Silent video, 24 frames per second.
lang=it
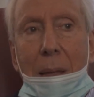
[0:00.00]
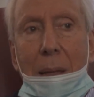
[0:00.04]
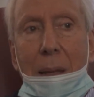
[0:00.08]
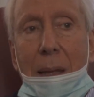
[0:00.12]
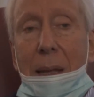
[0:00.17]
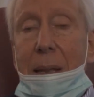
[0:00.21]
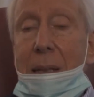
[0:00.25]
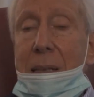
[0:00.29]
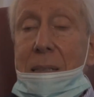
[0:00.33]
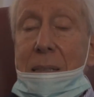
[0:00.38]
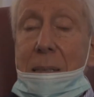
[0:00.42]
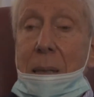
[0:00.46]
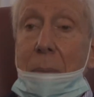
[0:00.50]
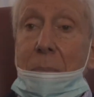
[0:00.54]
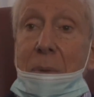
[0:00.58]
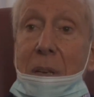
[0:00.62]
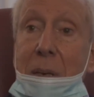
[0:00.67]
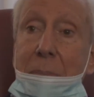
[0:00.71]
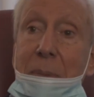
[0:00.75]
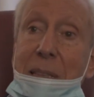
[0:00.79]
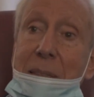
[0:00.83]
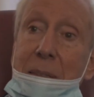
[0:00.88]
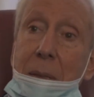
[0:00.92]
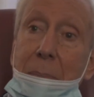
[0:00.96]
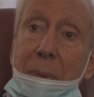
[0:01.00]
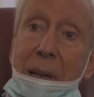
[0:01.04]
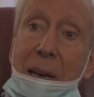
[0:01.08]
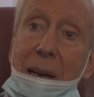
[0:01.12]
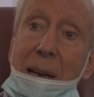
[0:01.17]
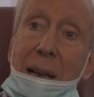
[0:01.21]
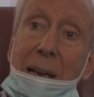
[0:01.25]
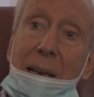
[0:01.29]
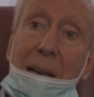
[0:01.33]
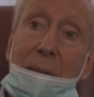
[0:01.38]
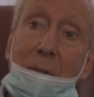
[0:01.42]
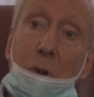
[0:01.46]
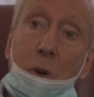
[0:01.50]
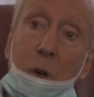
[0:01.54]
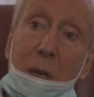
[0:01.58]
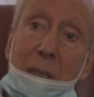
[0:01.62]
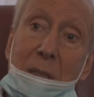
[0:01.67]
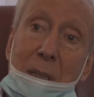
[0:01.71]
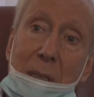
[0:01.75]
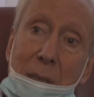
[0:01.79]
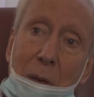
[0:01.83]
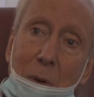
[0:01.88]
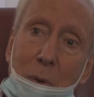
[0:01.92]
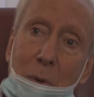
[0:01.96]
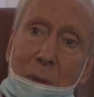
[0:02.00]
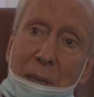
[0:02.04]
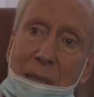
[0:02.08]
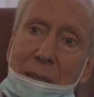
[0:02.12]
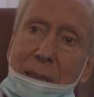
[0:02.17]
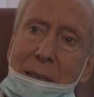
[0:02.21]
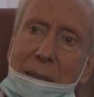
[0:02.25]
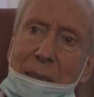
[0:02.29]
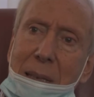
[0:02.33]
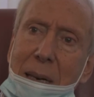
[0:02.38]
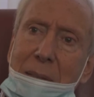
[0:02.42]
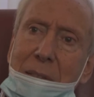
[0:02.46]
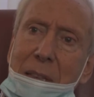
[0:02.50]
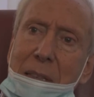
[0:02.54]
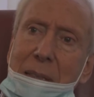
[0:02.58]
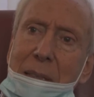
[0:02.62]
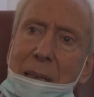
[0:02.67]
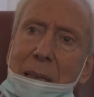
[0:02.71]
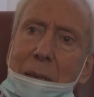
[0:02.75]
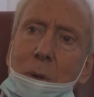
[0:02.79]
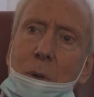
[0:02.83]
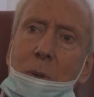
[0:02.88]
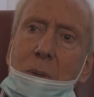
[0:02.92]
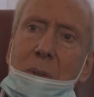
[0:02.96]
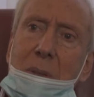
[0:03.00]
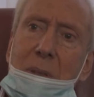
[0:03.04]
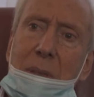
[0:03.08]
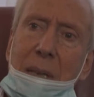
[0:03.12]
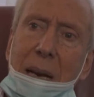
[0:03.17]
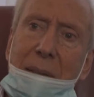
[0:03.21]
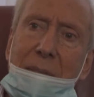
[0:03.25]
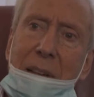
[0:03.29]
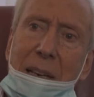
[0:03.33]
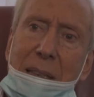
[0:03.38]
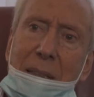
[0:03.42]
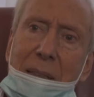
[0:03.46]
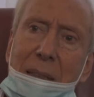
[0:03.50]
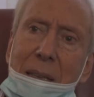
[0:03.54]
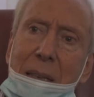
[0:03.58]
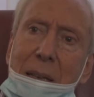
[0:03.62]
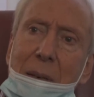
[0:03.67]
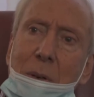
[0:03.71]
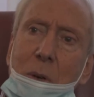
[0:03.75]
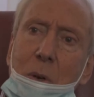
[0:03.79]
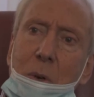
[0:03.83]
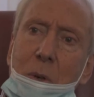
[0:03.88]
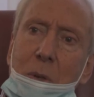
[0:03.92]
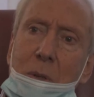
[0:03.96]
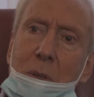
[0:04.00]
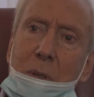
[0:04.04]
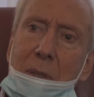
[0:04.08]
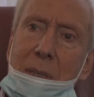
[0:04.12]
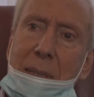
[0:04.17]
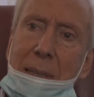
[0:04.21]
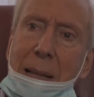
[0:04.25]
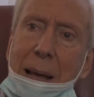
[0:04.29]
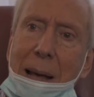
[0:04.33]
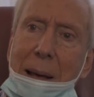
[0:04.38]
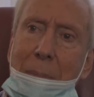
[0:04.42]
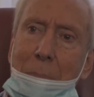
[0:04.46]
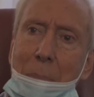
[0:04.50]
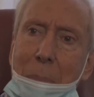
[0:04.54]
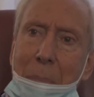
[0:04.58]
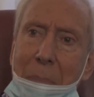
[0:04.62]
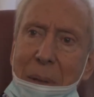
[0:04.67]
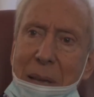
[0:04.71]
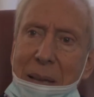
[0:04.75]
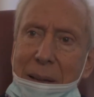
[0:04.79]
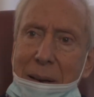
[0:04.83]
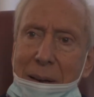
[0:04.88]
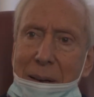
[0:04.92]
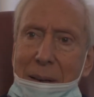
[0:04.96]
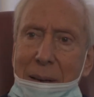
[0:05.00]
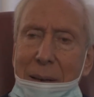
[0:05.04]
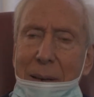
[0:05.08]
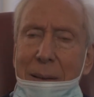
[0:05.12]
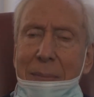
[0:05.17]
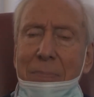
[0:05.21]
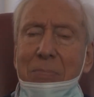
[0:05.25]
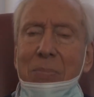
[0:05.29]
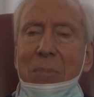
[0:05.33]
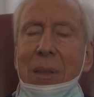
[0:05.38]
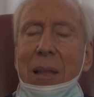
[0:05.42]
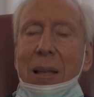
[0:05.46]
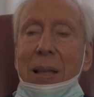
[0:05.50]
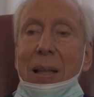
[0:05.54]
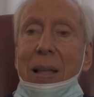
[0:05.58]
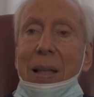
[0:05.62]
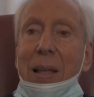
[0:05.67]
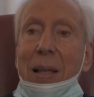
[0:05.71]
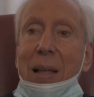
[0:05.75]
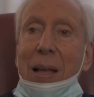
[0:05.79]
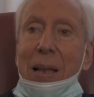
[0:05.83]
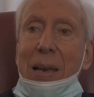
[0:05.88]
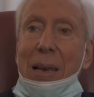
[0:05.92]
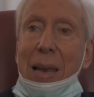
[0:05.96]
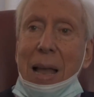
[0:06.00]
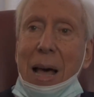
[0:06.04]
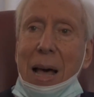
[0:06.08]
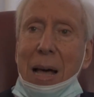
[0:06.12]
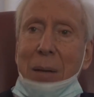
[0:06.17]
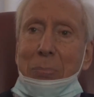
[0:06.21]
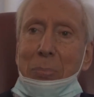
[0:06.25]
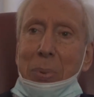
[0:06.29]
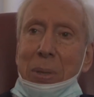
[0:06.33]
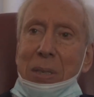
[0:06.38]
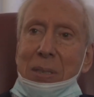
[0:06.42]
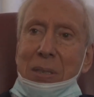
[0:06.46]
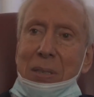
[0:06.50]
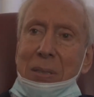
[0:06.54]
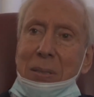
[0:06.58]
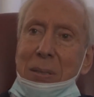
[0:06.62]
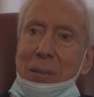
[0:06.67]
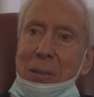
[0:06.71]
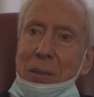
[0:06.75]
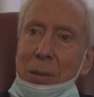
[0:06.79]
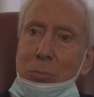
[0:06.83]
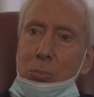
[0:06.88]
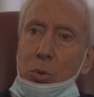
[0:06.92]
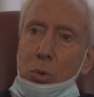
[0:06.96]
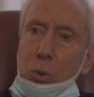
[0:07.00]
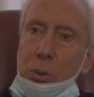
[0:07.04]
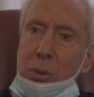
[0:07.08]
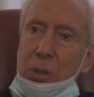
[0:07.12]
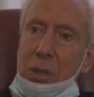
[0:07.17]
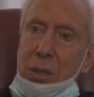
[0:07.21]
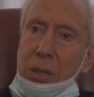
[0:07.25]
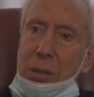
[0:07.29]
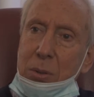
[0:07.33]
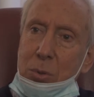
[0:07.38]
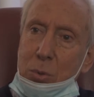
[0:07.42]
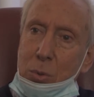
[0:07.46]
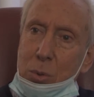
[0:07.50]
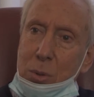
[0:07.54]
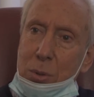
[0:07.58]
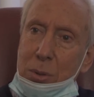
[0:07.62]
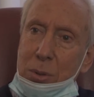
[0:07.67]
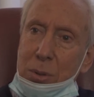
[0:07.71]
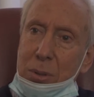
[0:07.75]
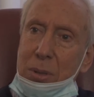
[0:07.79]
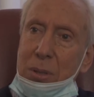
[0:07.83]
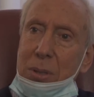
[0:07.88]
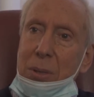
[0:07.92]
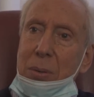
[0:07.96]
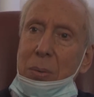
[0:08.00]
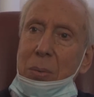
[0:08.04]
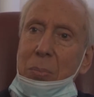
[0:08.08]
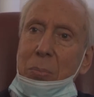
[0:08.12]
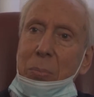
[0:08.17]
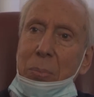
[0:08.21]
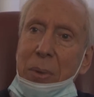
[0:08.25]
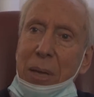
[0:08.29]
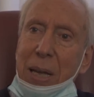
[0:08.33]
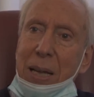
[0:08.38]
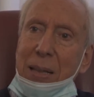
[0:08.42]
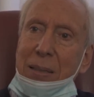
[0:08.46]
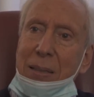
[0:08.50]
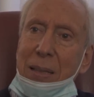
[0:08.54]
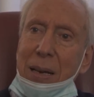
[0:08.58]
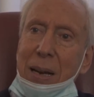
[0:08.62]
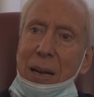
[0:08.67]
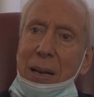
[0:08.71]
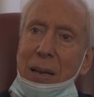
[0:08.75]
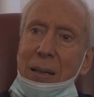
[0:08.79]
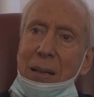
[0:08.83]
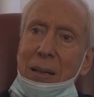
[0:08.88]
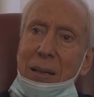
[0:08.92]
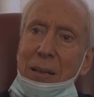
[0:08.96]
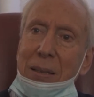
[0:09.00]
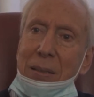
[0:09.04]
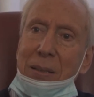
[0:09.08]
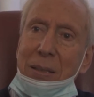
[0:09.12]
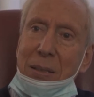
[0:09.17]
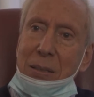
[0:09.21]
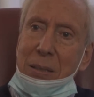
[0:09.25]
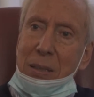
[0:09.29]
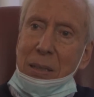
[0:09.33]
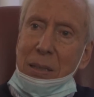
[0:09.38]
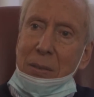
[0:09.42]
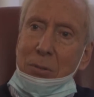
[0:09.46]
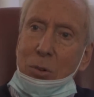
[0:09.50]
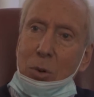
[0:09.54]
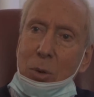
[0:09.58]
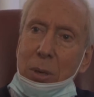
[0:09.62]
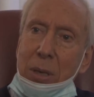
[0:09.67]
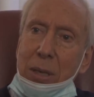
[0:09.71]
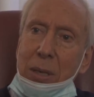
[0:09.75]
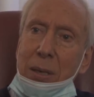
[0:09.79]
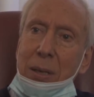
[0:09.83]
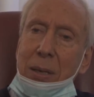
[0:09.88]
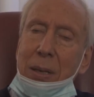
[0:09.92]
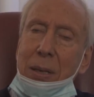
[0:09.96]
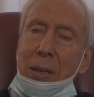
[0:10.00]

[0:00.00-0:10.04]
e gli stabilimenti per la lavorazione del travertino. Travertino sta per lapis tiburtinus, pietra di Tivoli.